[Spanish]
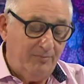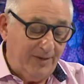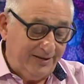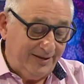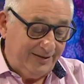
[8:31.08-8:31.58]

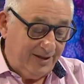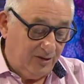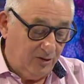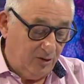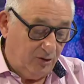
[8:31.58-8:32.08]
Marta,
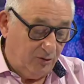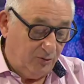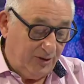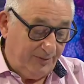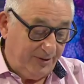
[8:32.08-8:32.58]
tengo
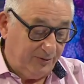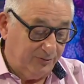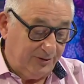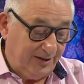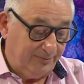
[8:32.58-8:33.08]
una
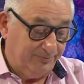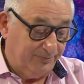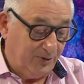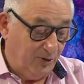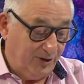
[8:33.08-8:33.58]
pregunta
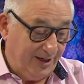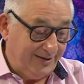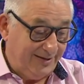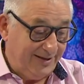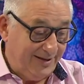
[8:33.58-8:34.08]

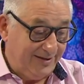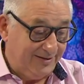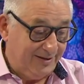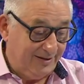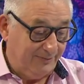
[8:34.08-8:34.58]
concreta y
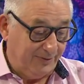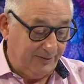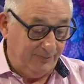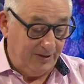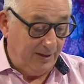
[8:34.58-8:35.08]
es,
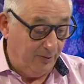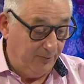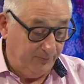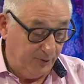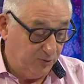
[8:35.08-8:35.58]

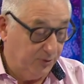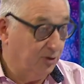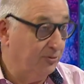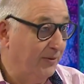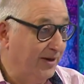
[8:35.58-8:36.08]
digamos, por
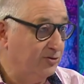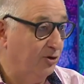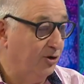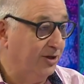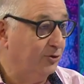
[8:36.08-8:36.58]
supuesto me
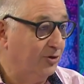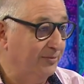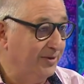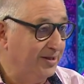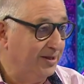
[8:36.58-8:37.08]
baso en los datos
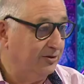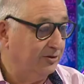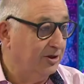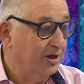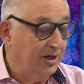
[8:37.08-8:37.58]
que me
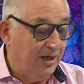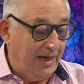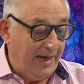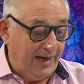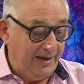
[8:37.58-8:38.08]
dieron.
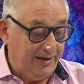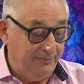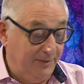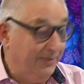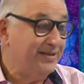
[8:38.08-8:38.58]

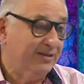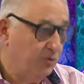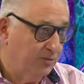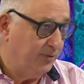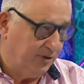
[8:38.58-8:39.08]
Me parece
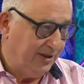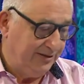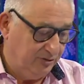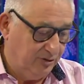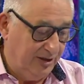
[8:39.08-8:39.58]
muy
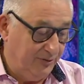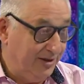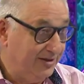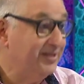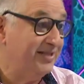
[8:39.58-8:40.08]
importante esto que le
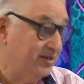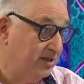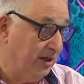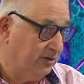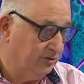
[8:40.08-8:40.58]
voy a decir, si es
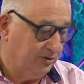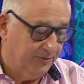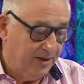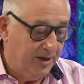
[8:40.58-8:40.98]
cierto.